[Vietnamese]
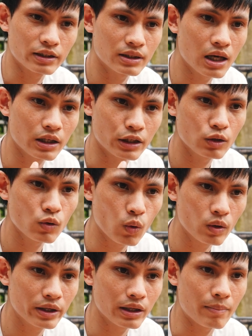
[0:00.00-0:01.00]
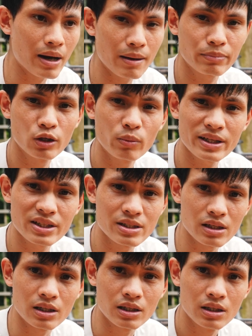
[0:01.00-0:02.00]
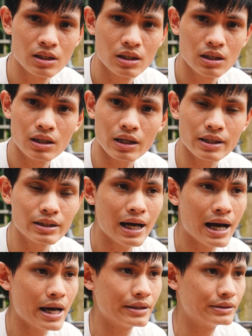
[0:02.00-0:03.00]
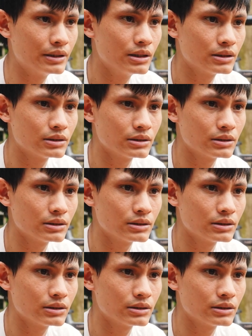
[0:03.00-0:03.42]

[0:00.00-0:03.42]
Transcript: tăng cái tốc độ lên là 35 km h cái thứ hai nữa